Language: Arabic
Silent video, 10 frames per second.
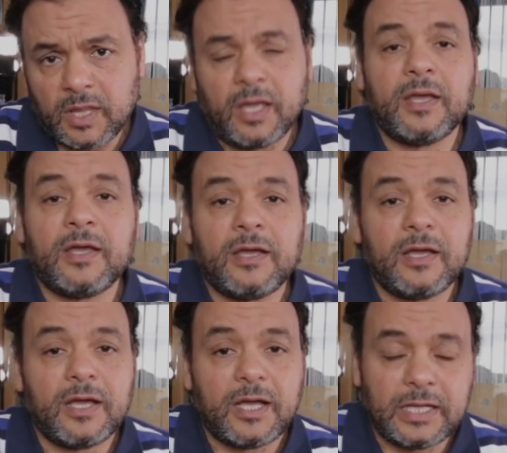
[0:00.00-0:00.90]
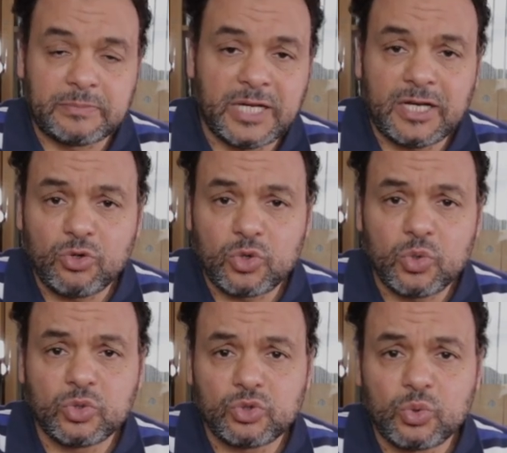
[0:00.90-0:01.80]
آه، اتمنى
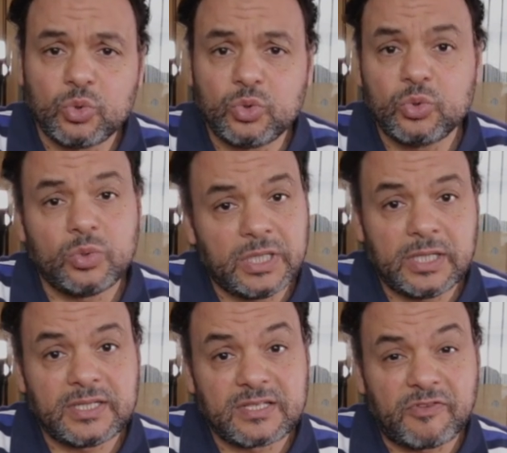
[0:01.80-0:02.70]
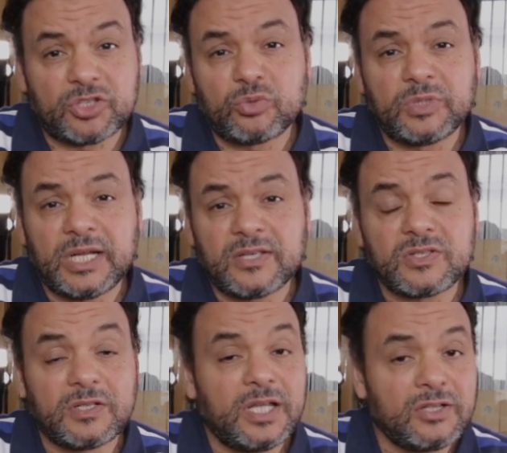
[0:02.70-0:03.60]
انكم تكونوا آه، استفدتوا من
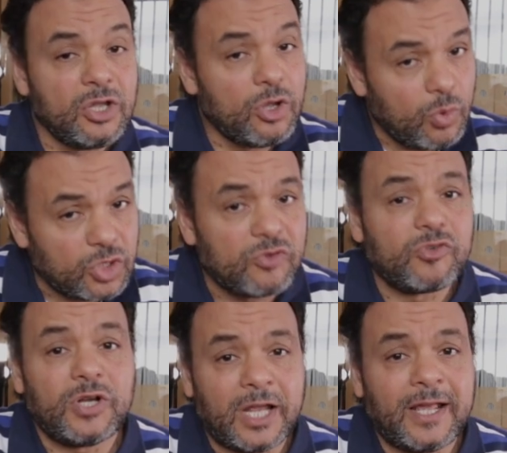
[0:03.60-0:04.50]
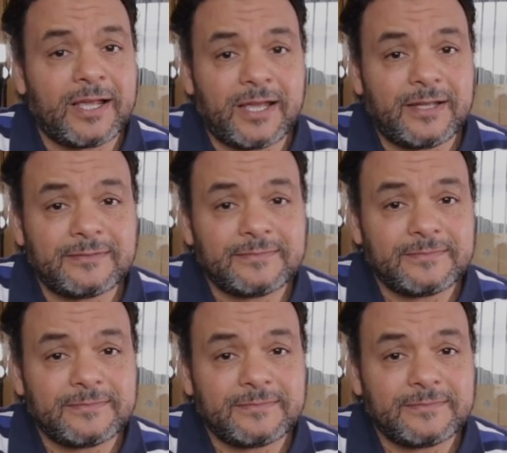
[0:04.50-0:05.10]
الحصه ديت واشوفكم الحلقه الجايه